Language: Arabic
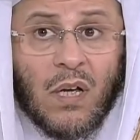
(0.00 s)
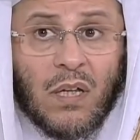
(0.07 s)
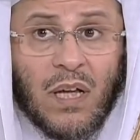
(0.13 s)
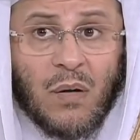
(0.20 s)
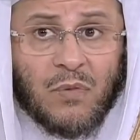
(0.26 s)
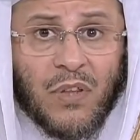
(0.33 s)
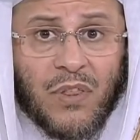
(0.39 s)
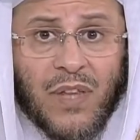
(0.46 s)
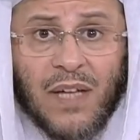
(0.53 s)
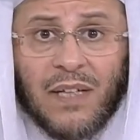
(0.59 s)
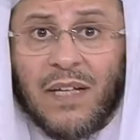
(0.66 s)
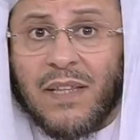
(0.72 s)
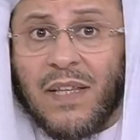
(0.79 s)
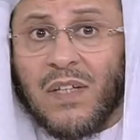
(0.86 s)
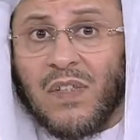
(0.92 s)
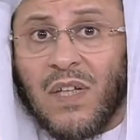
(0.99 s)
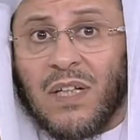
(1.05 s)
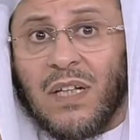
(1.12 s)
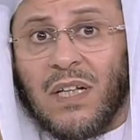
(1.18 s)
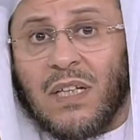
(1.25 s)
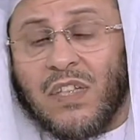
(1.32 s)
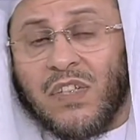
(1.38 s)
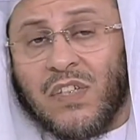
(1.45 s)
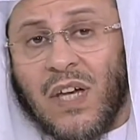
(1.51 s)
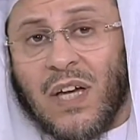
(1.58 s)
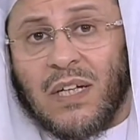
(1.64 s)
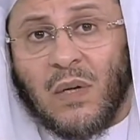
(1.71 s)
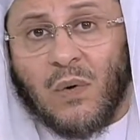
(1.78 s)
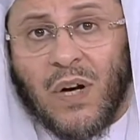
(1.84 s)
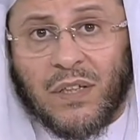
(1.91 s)
الأمر الثاني إذا صلى
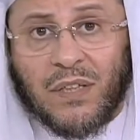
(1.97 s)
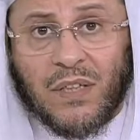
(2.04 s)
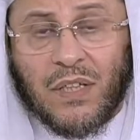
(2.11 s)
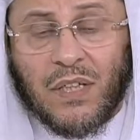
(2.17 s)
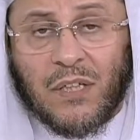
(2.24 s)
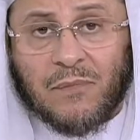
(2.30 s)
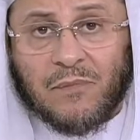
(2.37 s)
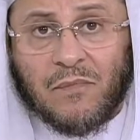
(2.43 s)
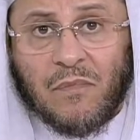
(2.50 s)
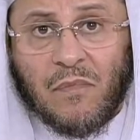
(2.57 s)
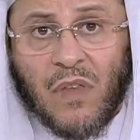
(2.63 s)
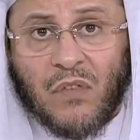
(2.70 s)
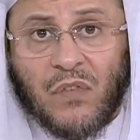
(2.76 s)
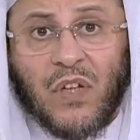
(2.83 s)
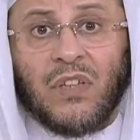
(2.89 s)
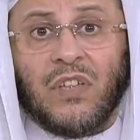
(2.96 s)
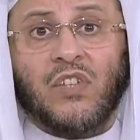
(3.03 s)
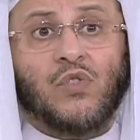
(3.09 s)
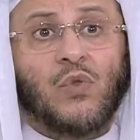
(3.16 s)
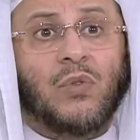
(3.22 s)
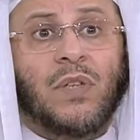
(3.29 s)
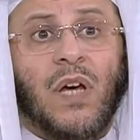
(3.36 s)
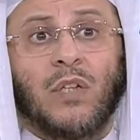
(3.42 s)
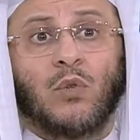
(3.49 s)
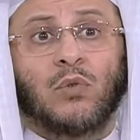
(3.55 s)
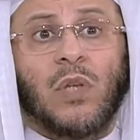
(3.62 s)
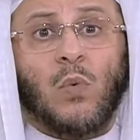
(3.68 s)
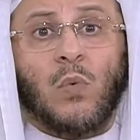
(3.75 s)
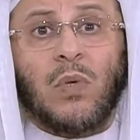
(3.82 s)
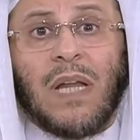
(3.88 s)
الإنسان لوحده فإن السنة أن
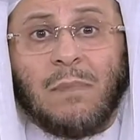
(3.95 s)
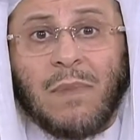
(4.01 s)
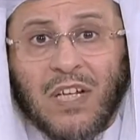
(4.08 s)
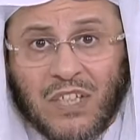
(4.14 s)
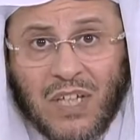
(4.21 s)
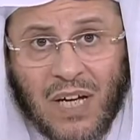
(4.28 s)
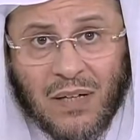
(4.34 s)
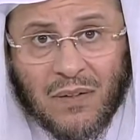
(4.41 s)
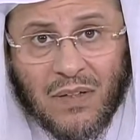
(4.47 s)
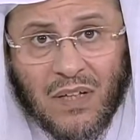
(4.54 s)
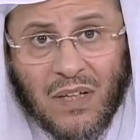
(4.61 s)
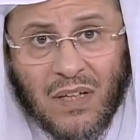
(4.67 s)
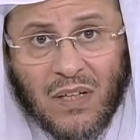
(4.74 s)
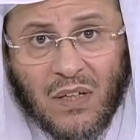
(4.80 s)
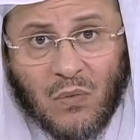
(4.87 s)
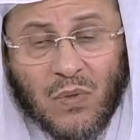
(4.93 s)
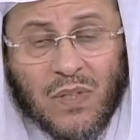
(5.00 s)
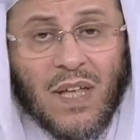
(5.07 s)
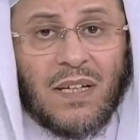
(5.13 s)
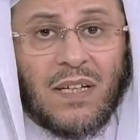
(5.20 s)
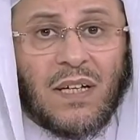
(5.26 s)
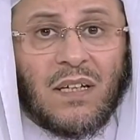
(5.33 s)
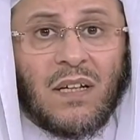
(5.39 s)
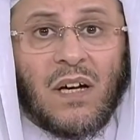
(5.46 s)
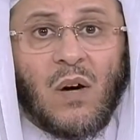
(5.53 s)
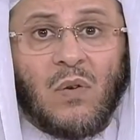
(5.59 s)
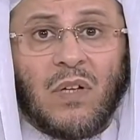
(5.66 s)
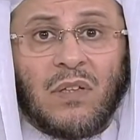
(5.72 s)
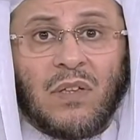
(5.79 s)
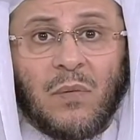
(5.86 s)
يطول ما شاء وذلك
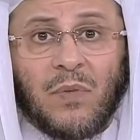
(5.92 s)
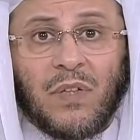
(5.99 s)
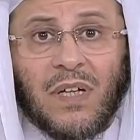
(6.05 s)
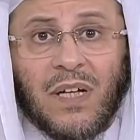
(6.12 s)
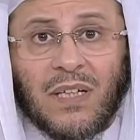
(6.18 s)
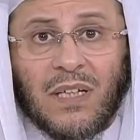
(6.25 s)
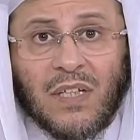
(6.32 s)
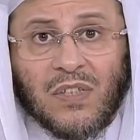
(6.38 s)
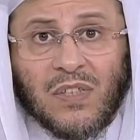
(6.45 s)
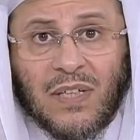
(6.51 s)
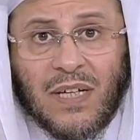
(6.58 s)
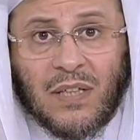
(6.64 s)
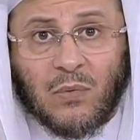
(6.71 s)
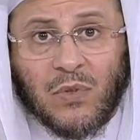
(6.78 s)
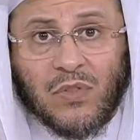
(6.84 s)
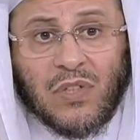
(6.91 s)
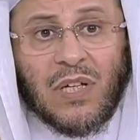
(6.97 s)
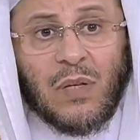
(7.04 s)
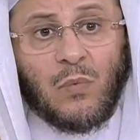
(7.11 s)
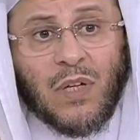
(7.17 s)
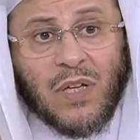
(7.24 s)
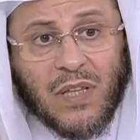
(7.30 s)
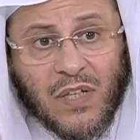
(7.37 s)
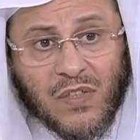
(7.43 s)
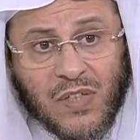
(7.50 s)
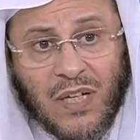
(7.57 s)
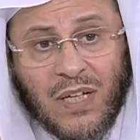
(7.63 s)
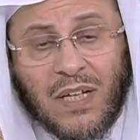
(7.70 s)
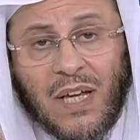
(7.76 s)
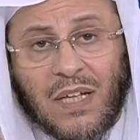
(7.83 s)
لقول النبي عليه الصلاة والسلام وإذا
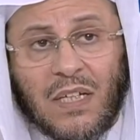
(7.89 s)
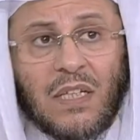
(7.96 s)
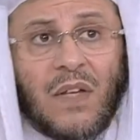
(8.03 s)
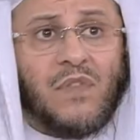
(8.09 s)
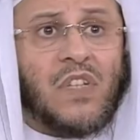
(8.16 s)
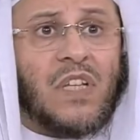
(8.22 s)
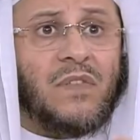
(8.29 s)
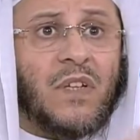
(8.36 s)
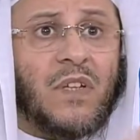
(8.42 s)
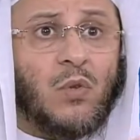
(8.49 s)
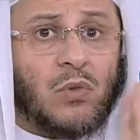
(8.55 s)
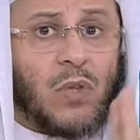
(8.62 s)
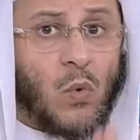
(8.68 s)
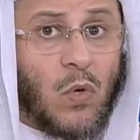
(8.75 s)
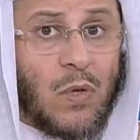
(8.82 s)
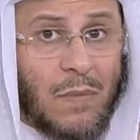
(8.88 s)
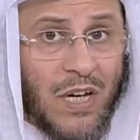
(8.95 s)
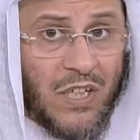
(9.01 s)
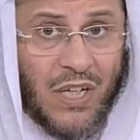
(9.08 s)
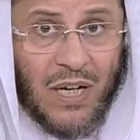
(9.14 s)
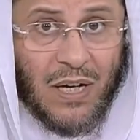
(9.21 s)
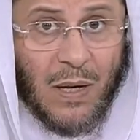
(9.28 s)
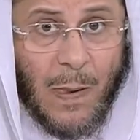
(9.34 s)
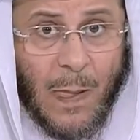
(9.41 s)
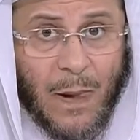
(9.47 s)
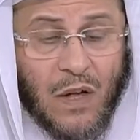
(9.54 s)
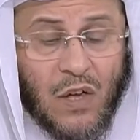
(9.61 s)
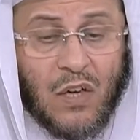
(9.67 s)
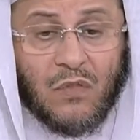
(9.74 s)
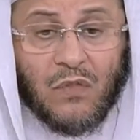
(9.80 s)
صلى لنفسه فليطول ما شاء
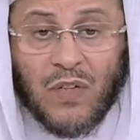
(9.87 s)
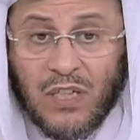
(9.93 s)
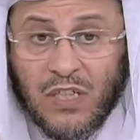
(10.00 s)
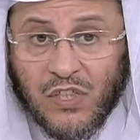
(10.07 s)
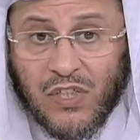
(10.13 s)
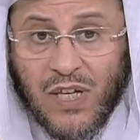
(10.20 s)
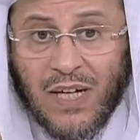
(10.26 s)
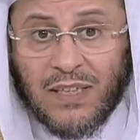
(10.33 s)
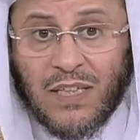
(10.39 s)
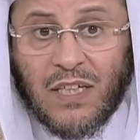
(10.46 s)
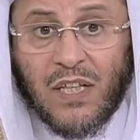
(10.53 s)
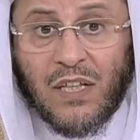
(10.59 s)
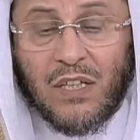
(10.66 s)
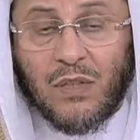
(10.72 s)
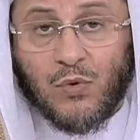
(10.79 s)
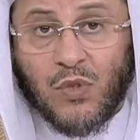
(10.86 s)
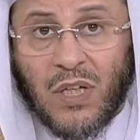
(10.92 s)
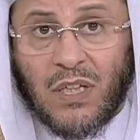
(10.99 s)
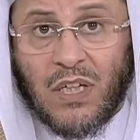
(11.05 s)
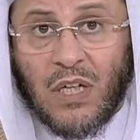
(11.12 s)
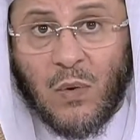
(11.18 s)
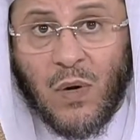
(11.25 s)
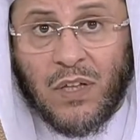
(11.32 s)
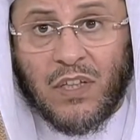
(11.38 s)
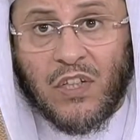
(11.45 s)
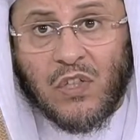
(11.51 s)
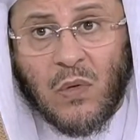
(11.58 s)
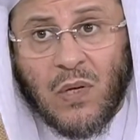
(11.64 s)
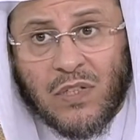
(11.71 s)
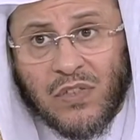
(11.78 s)
فالإنسان الذي يصلي لوحده
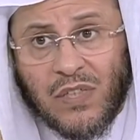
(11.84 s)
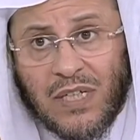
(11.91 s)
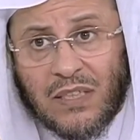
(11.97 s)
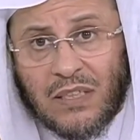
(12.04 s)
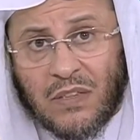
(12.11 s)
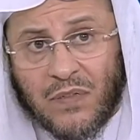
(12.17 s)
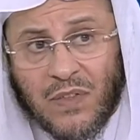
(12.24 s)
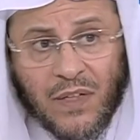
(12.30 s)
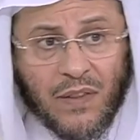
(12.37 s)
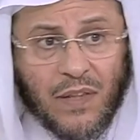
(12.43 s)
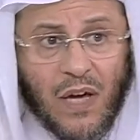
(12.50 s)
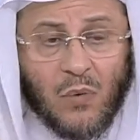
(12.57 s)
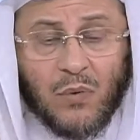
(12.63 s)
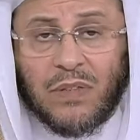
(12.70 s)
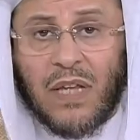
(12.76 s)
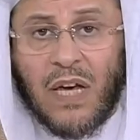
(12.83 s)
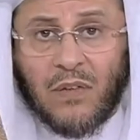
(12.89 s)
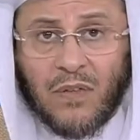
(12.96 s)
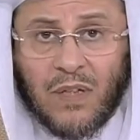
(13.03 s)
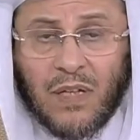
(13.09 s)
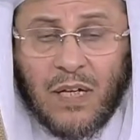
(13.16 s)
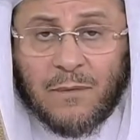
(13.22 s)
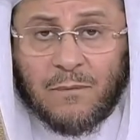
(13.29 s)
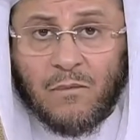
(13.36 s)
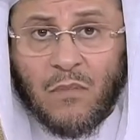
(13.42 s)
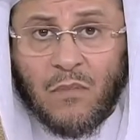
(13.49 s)
سواء صلاة الفرض أو النافلة